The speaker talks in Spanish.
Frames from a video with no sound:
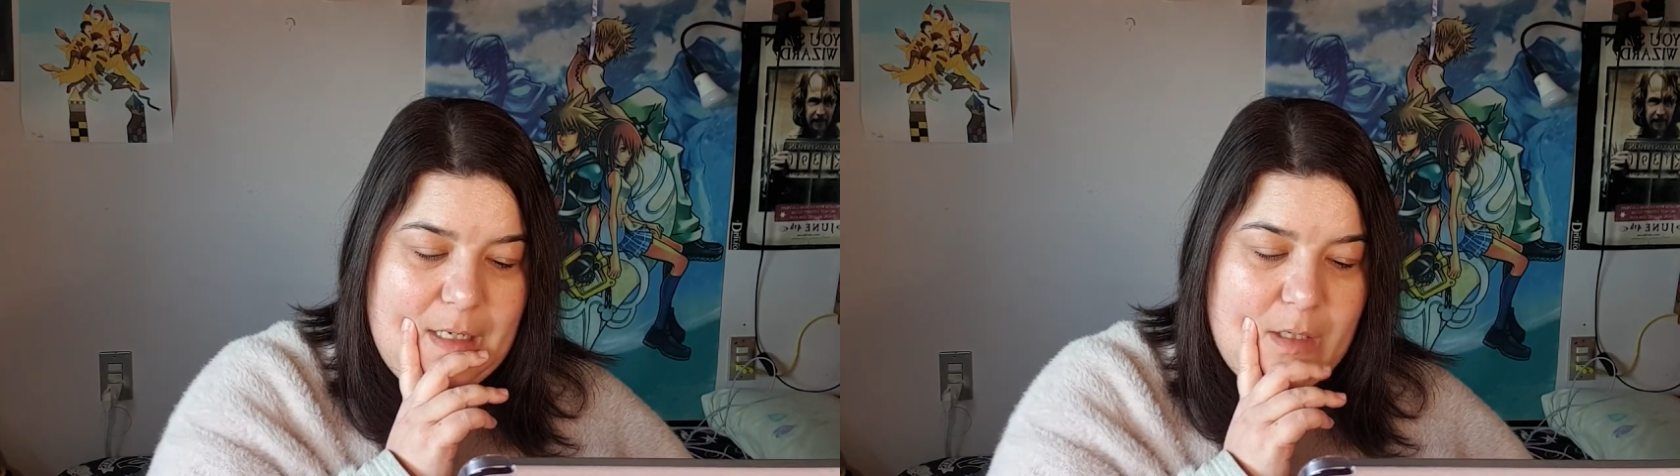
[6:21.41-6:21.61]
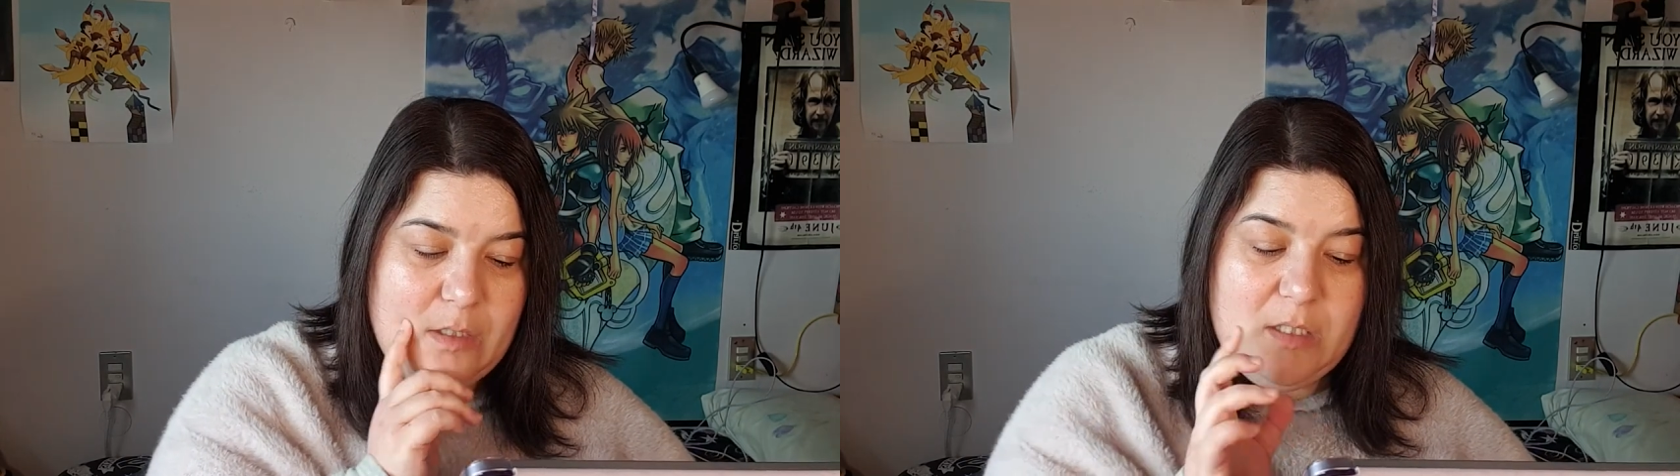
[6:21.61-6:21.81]

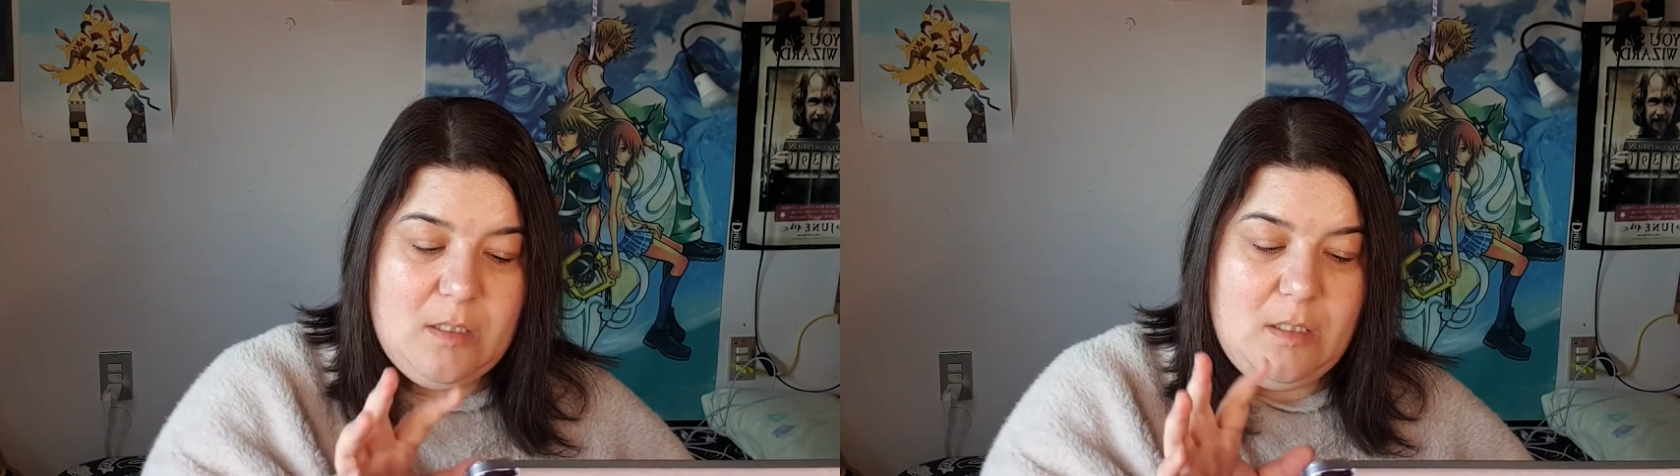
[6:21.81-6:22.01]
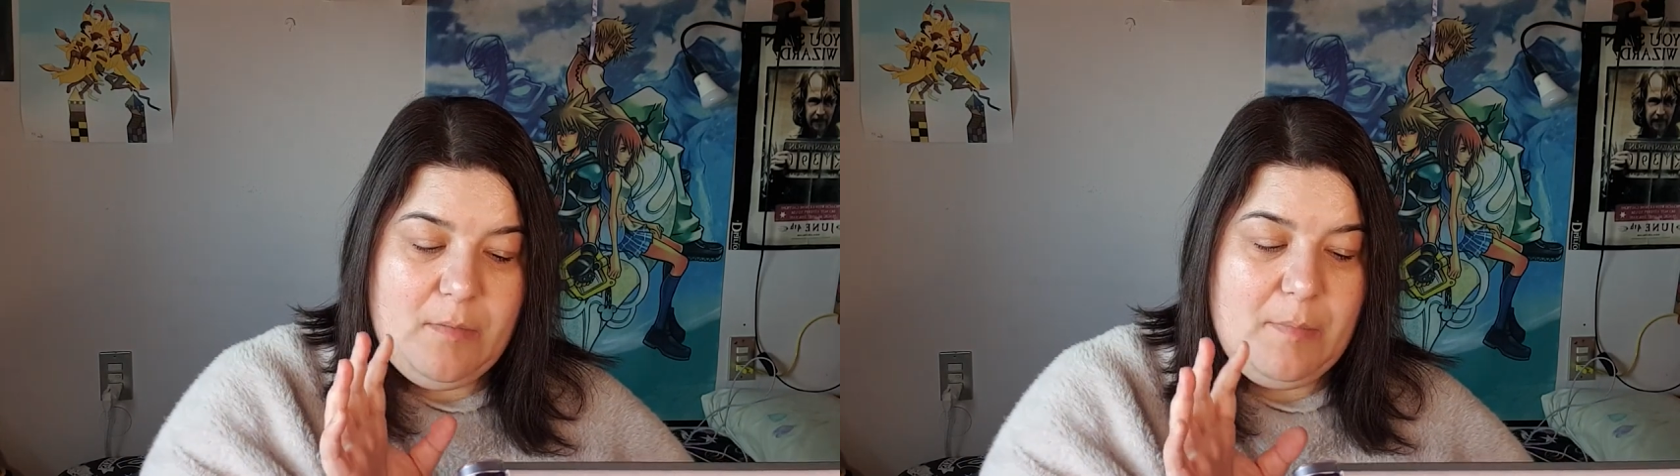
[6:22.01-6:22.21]
no sé si he
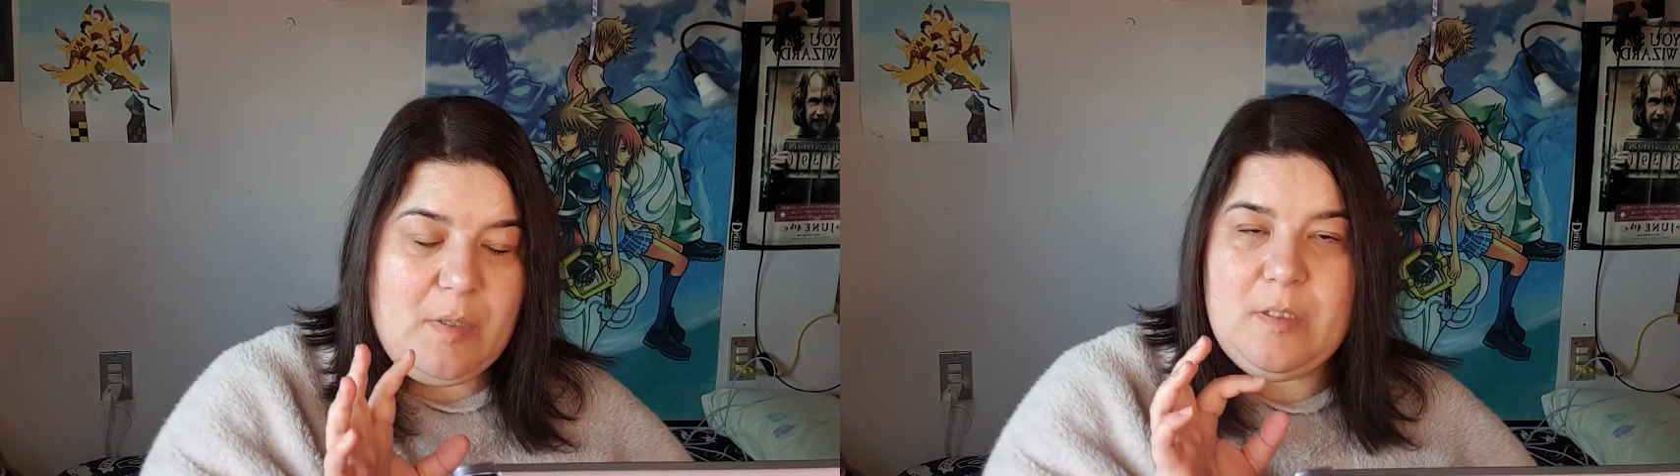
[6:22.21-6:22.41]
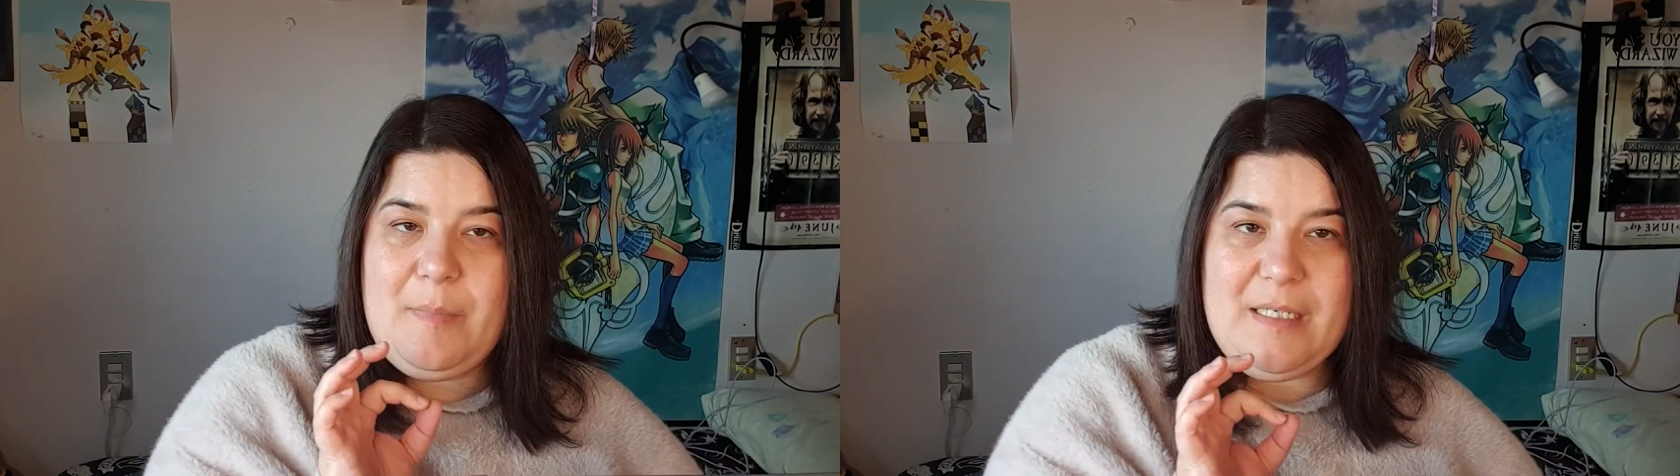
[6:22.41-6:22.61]
escrito bien
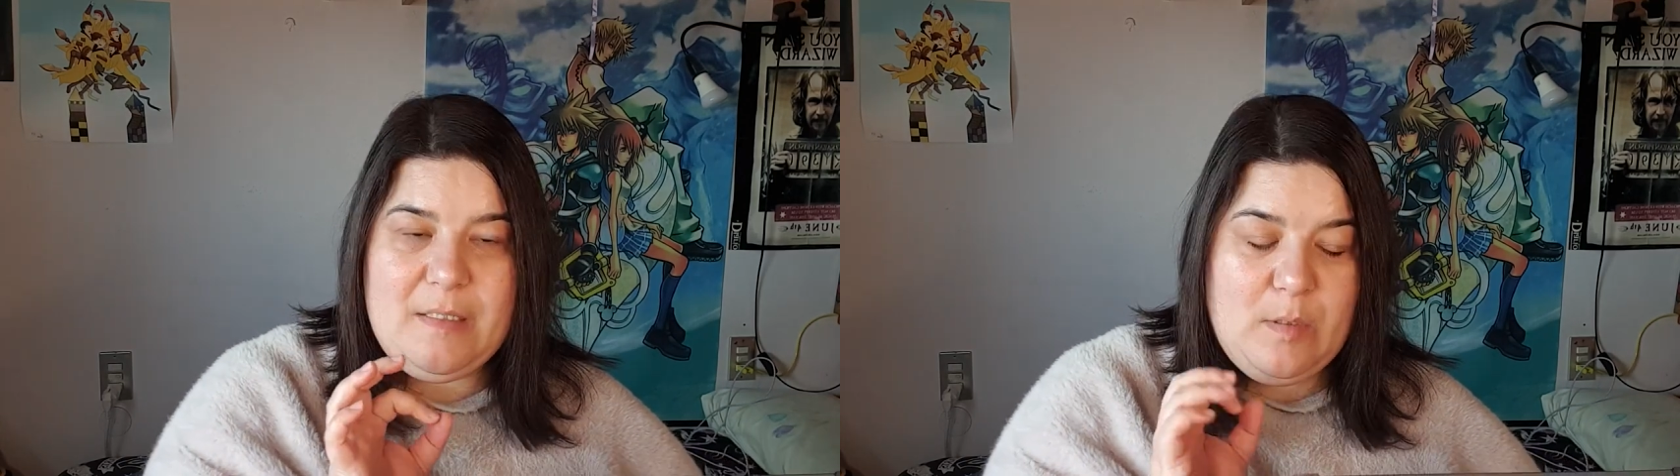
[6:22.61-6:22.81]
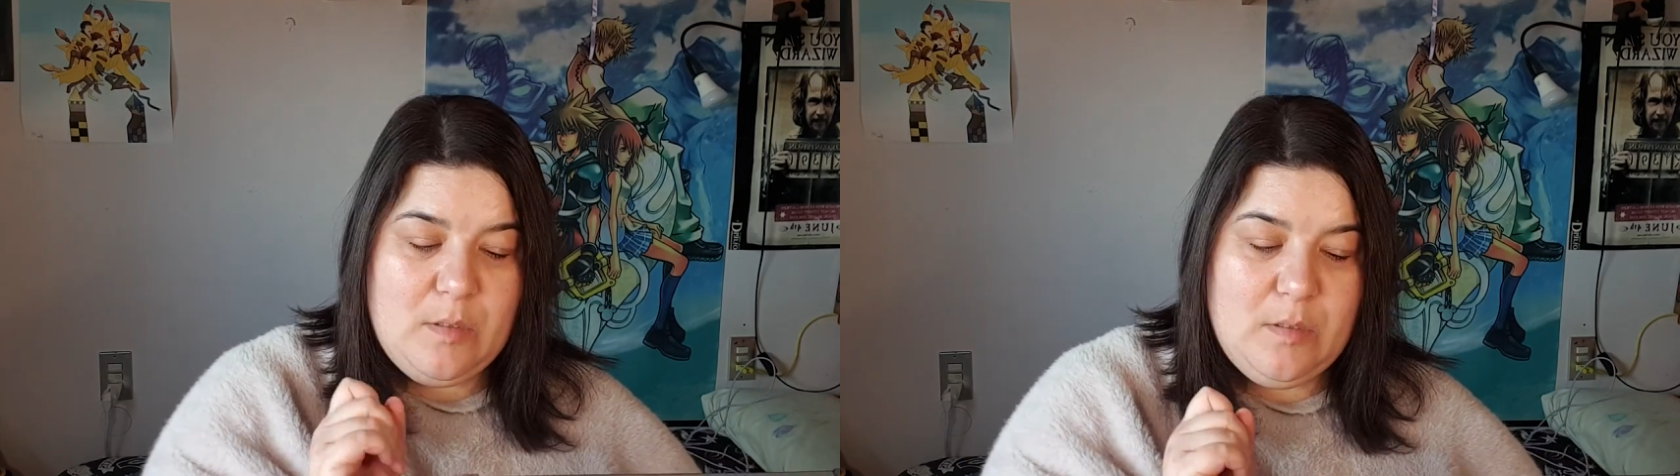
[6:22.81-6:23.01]
porque soy
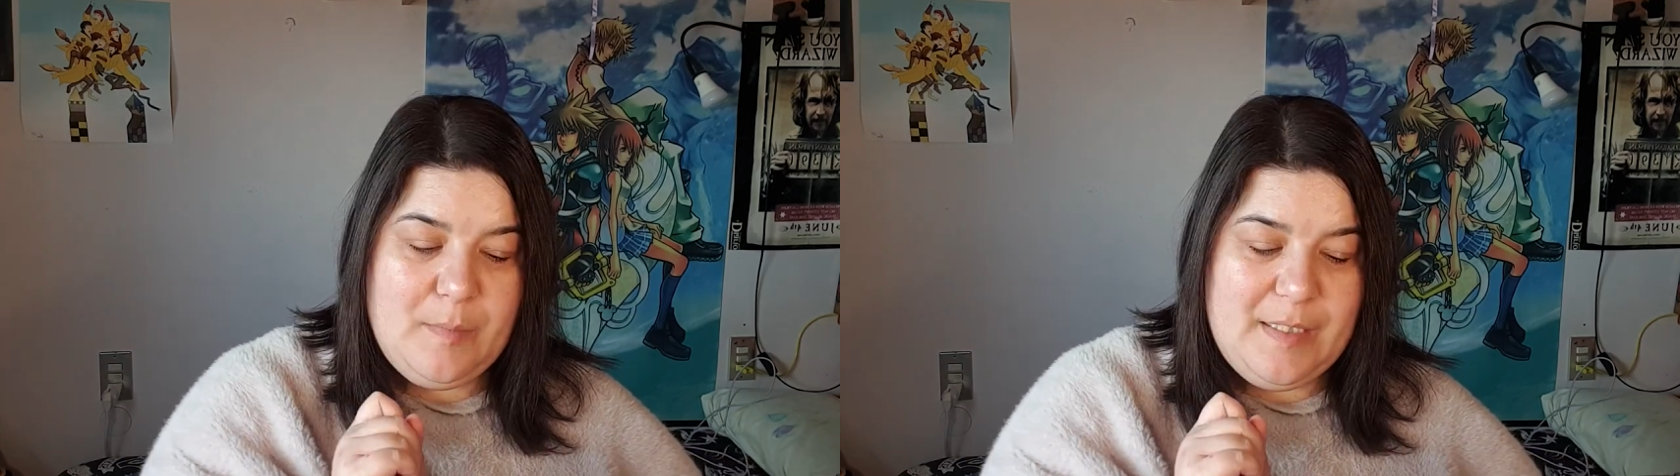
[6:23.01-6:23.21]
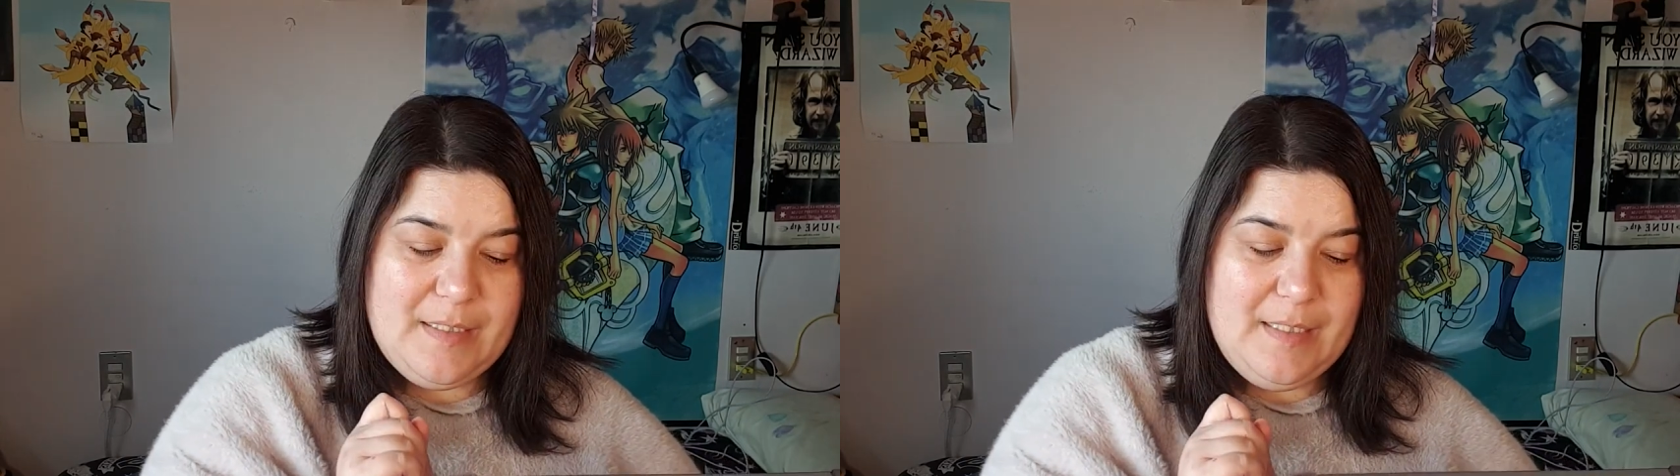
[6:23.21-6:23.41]
malísimo con los nombres.